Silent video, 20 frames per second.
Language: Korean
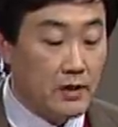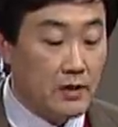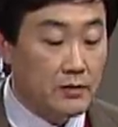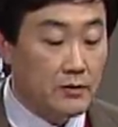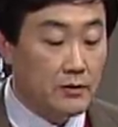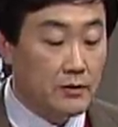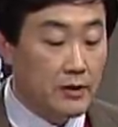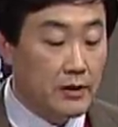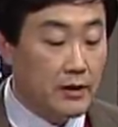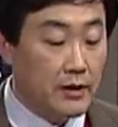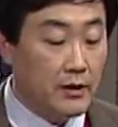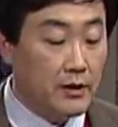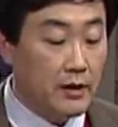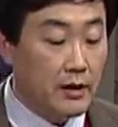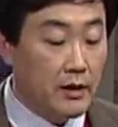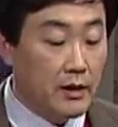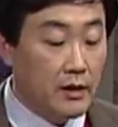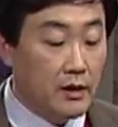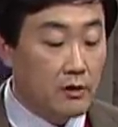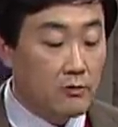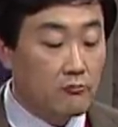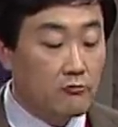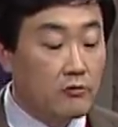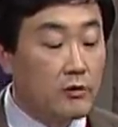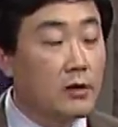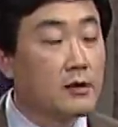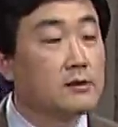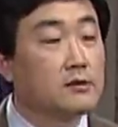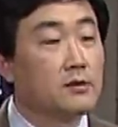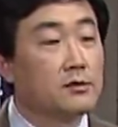그런데
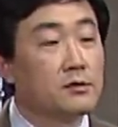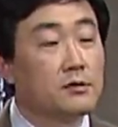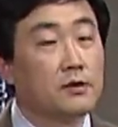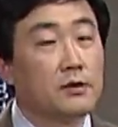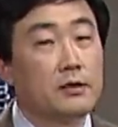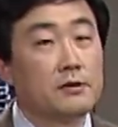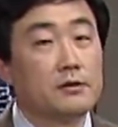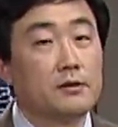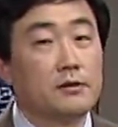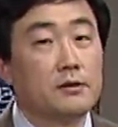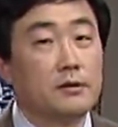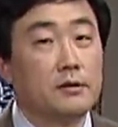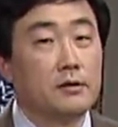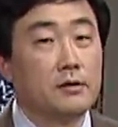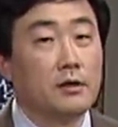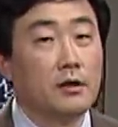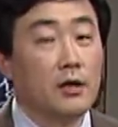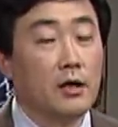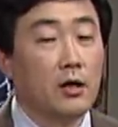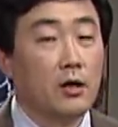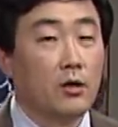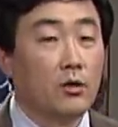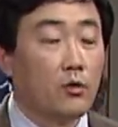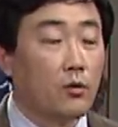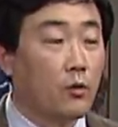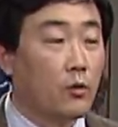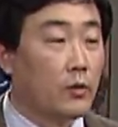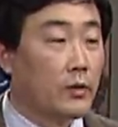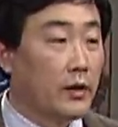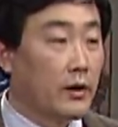구약 성경에서는
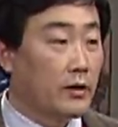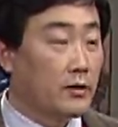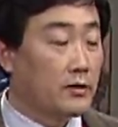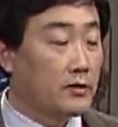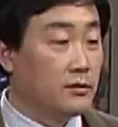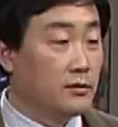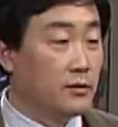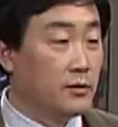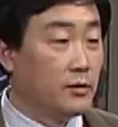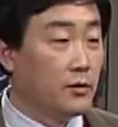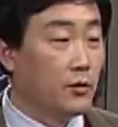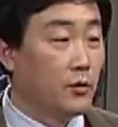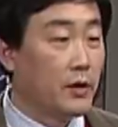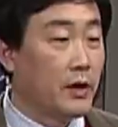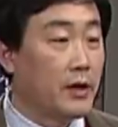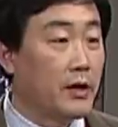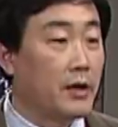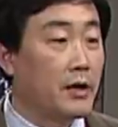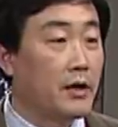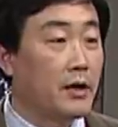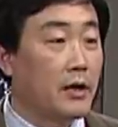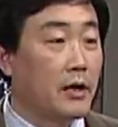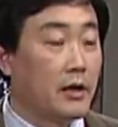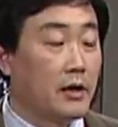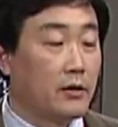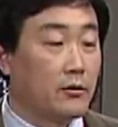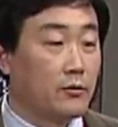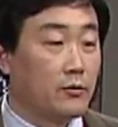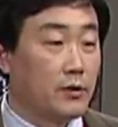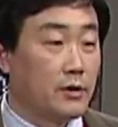고대 근동에
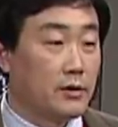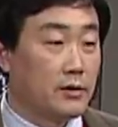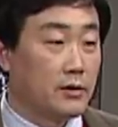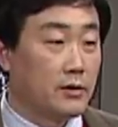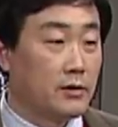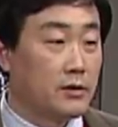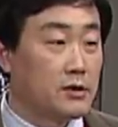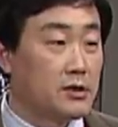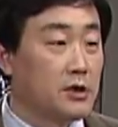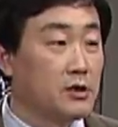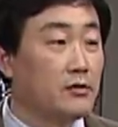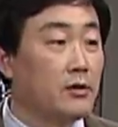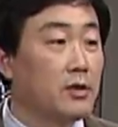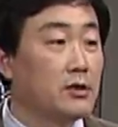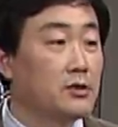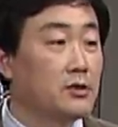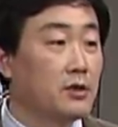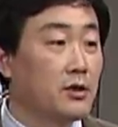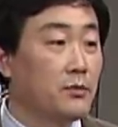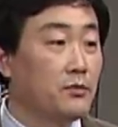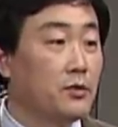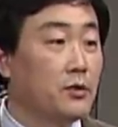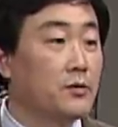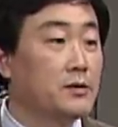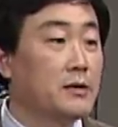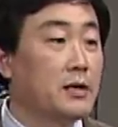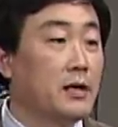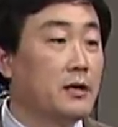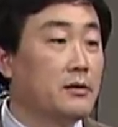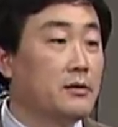갖고 있던 신화적인
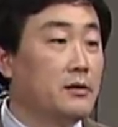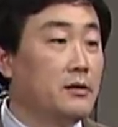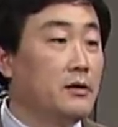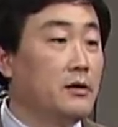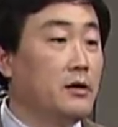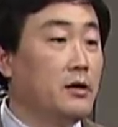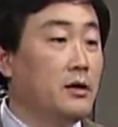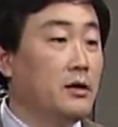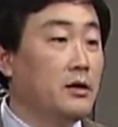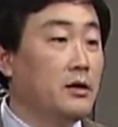표상을